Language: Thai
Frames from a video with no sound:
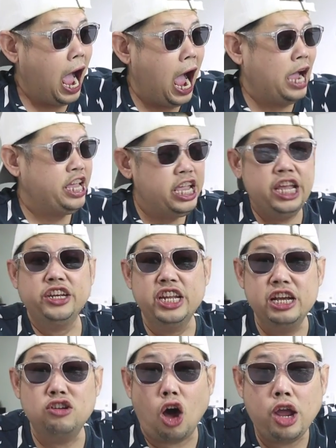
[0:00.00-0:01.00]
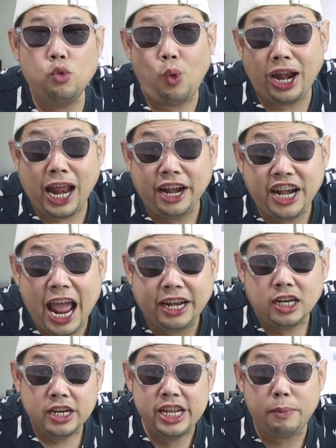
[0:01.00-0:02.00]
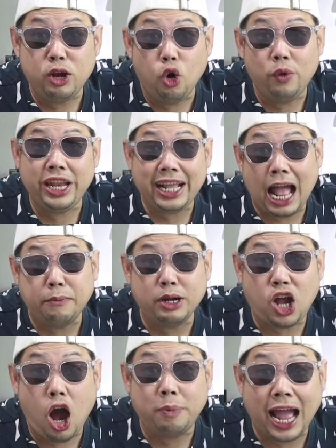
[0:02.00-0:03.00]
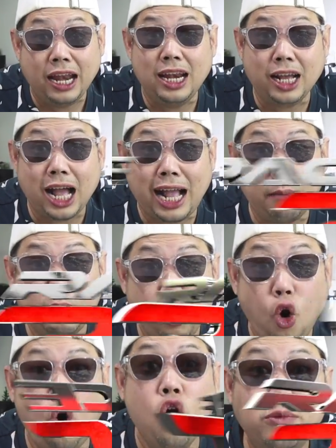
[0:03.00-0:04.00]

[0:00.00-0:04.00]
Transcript: อาอีหนึ่งร้อยวันฮันเดดเดี๋ยวไปดูวิธีการประกอบกัน แล้วก็กลับมาดู